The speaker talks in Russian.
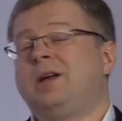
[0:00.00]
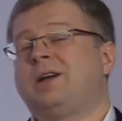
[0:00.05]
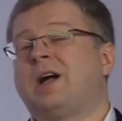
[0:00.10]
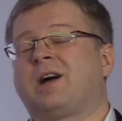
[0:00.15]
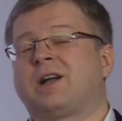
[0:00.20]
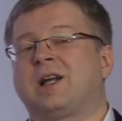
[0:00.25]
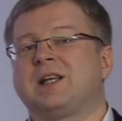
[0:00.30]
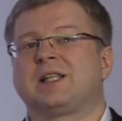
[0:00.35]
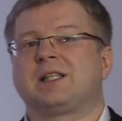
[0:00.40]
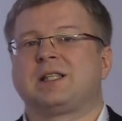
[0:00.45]

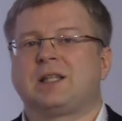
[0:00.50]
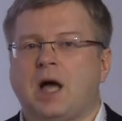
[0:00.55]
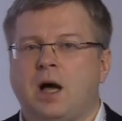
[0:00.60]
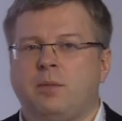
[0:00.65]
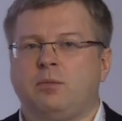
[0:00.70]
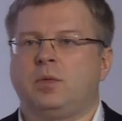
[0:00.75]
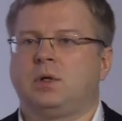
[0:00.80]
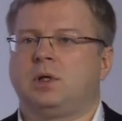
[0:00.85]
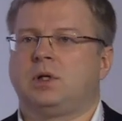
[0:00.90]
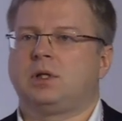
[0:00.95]
Как раз
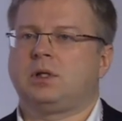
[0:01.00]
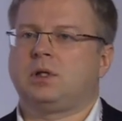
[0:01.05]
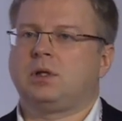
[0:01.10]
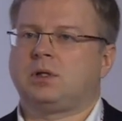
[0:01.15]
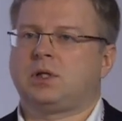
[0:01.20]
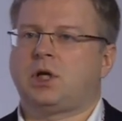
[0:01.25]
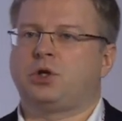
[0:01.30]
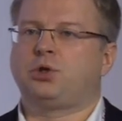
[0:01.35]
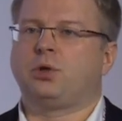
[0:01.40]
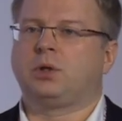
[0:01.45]
там
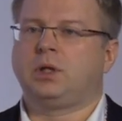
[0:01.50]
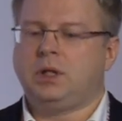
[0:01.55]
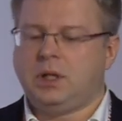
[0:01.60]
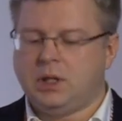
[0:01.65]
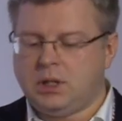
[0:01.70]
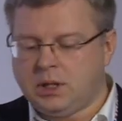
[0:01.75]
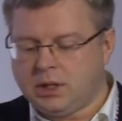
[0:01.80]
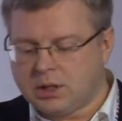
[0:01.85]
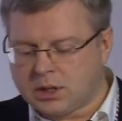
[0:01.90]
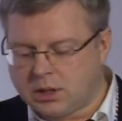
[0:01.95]
за счет
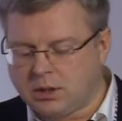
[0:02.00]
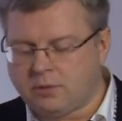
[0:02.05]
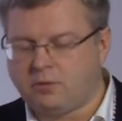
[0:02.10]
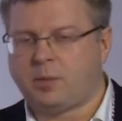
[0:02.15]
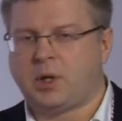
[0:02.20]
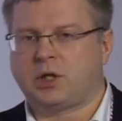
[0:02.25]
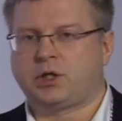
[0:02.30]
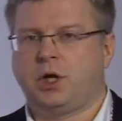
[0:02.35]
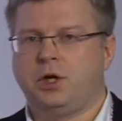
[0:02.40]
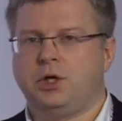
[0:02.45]
единственного
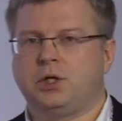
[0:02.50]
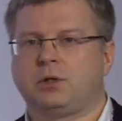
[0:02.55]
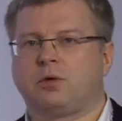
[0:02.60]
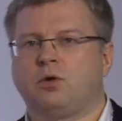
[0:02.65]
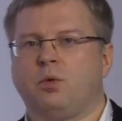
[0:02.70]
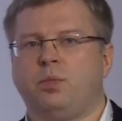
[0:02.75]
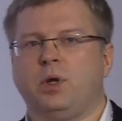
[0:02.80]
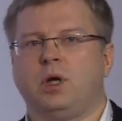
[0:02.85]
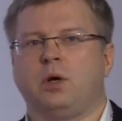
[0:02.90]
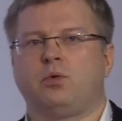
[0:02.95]

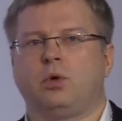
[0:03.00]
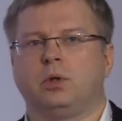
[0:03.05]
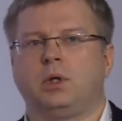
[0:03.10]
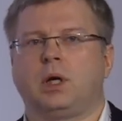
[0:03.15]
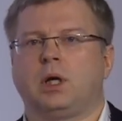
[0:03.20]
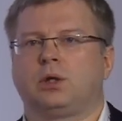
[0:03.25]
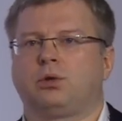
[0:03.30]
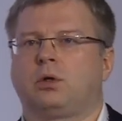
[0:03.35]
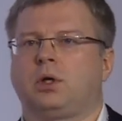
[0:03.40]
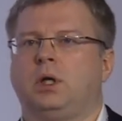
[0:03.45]
мошеннического перевода,
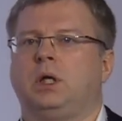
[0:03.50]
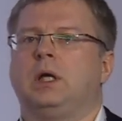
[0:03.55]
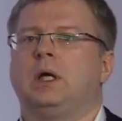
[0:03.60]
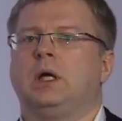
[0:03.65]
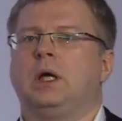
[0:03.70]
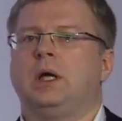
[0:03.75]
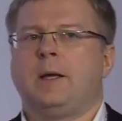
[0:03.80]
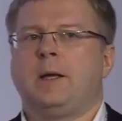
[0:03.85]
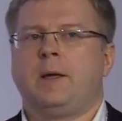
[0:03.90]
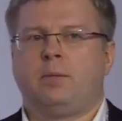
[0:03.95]
который
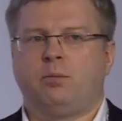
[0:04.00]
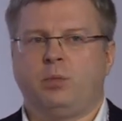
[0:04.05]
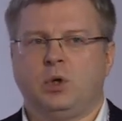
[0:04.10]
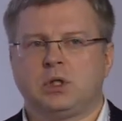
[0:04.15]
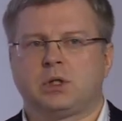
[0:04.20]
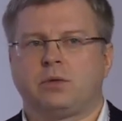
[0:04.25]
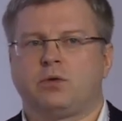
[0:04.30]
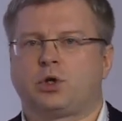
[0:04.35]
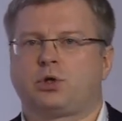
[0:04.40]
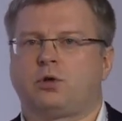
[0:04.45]

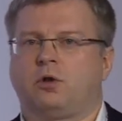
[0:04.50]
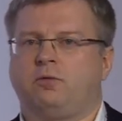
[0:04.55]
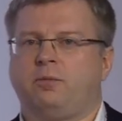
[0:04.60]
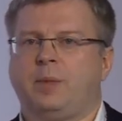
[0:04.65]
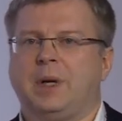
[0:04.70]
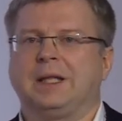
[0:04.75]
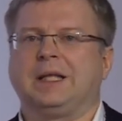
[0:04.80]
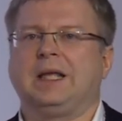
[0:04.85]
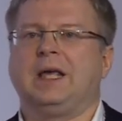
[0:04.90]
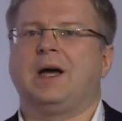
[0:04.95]
был совершен в
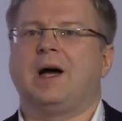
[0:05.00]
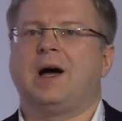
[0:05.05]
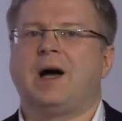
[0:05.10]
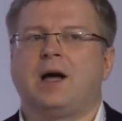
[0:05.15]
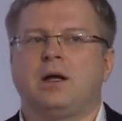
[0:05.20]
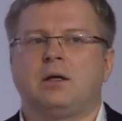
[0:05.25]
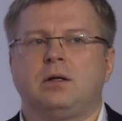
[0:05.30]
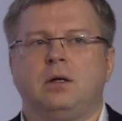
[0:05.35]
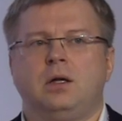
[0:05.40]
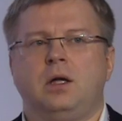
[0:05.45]
банке
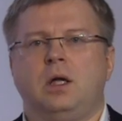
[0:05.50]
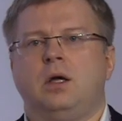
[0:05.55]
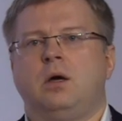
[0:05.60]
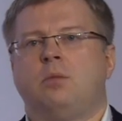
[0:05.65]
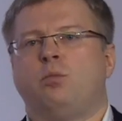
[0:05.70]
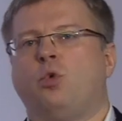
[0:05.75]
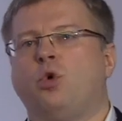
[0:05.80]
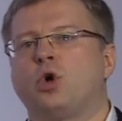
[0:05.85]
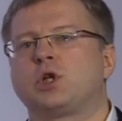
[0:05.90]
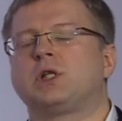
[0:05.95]
А,
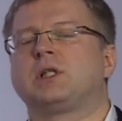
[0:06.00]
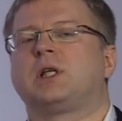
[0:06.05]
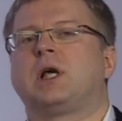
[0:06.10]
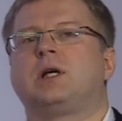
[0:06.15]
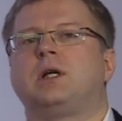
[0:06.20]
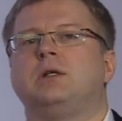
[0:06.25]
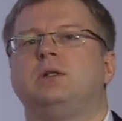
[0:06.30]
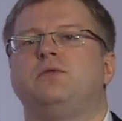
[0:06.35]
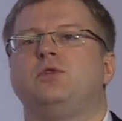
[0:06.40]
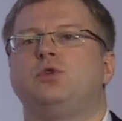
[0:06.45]
можно
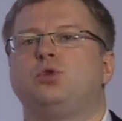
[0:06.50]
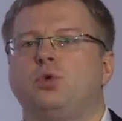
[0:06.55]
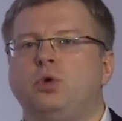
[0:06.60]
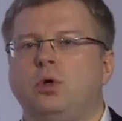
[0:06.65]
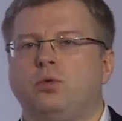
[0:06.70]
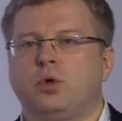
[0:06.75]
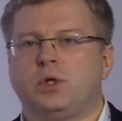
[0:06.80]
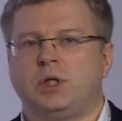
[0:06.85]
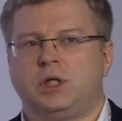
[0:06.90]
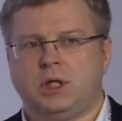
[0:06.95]
закрыть всю
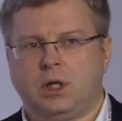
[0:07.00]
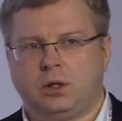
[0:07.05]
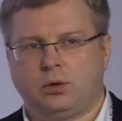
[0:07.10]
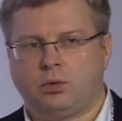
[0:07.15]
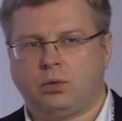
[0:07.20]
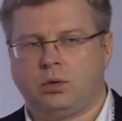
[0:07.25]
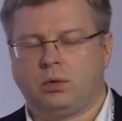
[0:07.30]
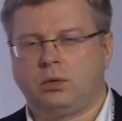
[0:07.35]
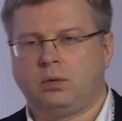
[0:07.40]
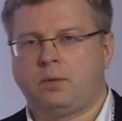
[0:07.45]
его
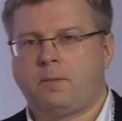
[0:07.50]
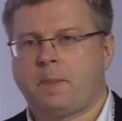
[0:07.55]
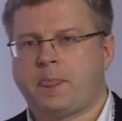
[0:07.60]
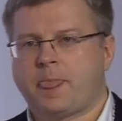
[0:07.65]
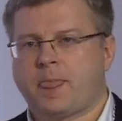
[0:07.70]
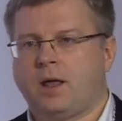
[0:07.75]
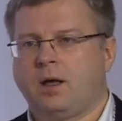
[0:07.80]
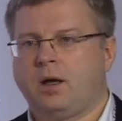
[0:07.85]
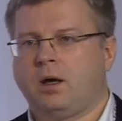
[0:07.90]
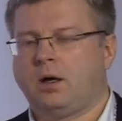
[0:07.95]
сетку
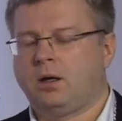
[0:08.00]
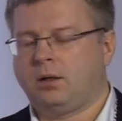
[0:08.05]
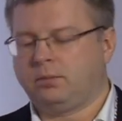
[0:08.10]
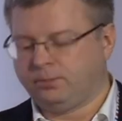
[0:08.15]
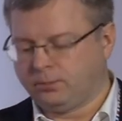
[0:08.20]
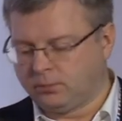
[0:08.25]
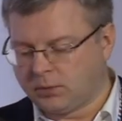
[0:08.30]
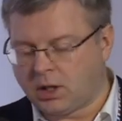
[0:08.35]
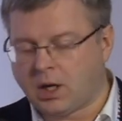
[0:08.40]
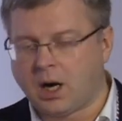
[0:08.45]
э,
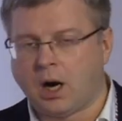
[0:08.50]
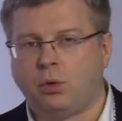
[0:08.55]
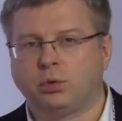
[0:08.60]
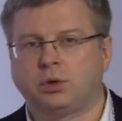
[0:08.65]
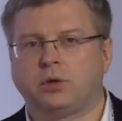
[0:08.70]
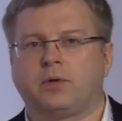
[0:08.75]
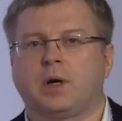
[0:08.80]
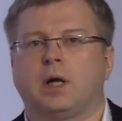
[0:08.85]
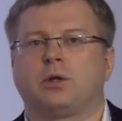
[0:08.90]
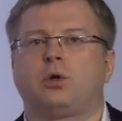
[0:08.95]

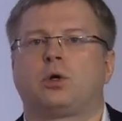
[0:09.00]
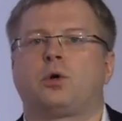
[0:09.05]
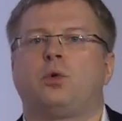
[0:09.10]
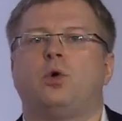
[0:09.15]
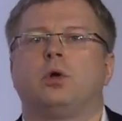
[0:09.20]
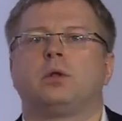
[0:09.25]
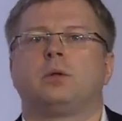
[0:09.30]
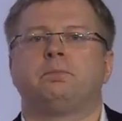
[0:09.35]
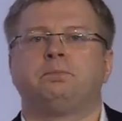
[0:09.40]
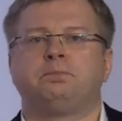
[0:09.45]
аккаунтов, которые
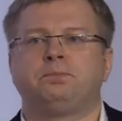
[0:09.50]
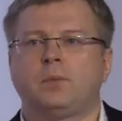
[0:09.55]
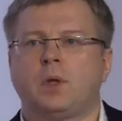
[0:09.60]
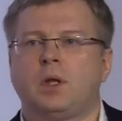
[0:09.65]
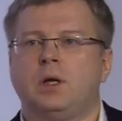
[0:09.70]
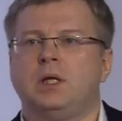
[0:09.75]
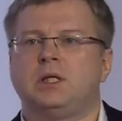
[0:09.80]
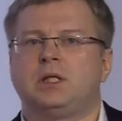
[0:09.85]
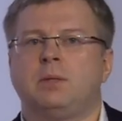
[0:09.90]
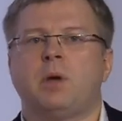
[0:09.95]
он
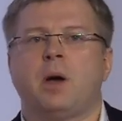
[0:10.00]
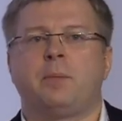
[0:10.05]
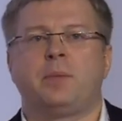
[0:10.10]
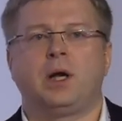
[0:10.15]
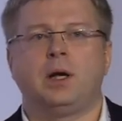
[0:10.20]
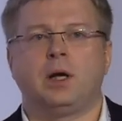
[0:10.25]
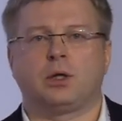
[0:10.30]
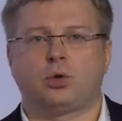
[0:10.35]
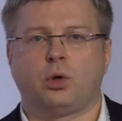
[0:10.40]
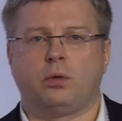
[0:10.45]
для себя
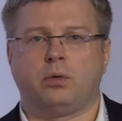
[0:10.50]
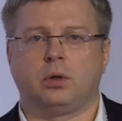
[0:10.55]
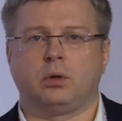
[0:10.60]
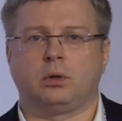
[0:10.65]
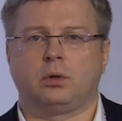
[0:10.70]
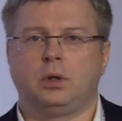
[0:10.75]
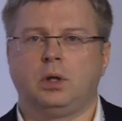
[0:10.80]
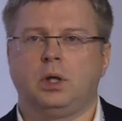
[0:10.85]
приготовил.